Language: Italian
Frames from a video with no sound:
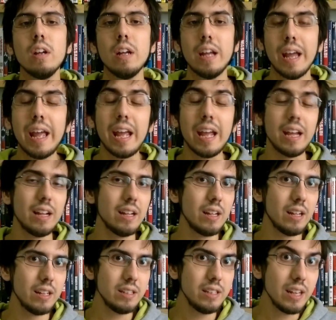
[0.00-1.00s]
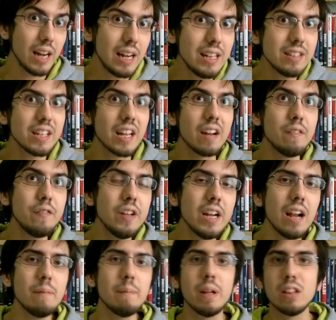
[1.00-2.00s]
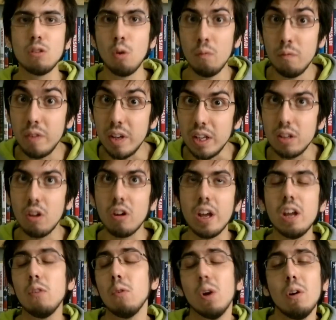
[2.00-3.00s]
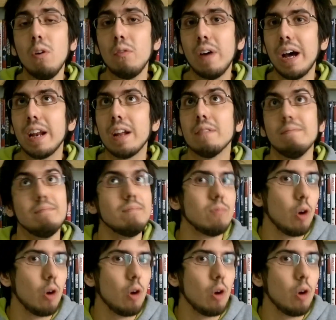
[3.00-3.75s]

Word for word: e eh, di realizzare finalmente un video che io volevo fare,